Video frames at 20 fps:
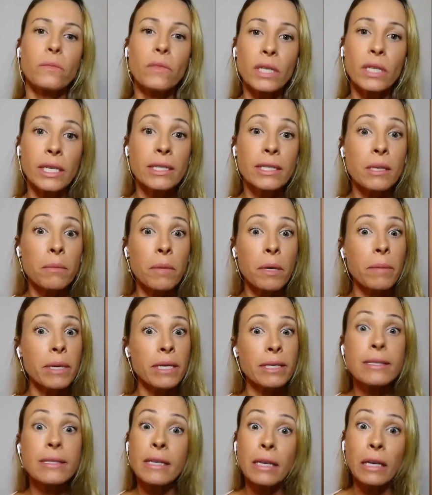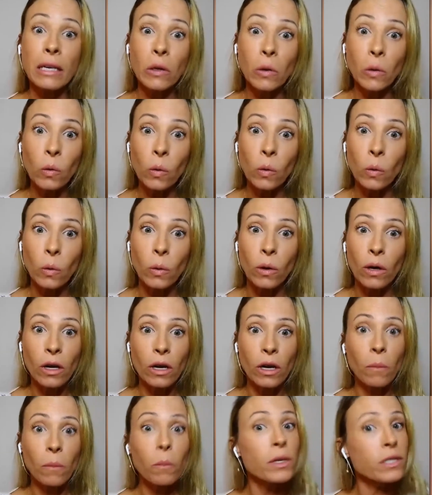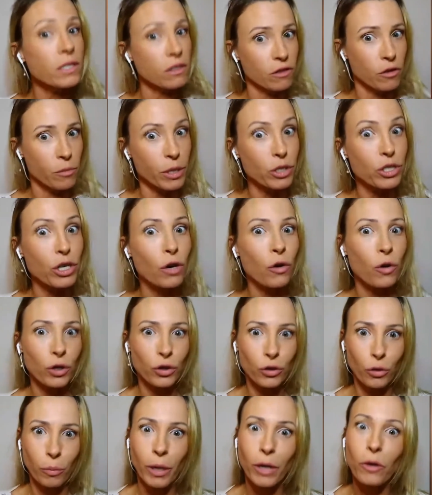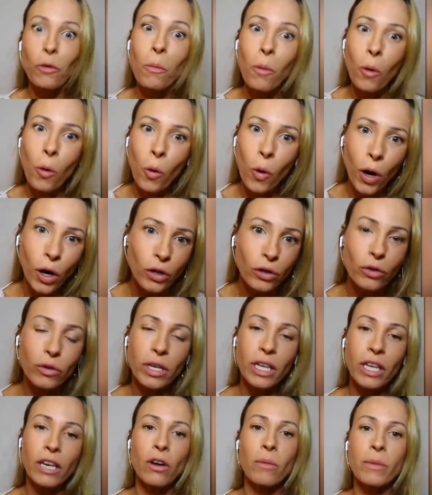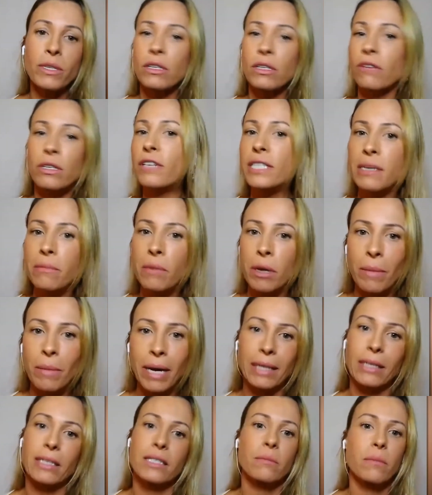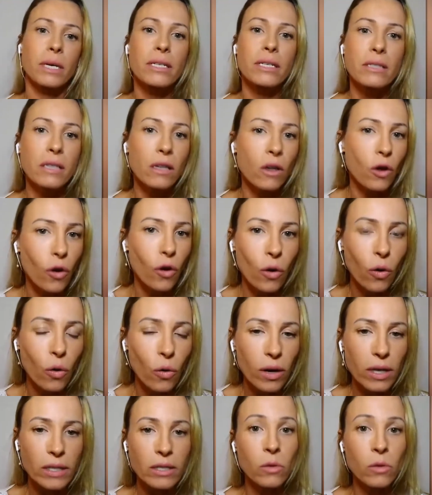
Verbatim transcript: Esse bebezinho possivelmente acordou para o mundo e começou a fazer mamadas mais longas,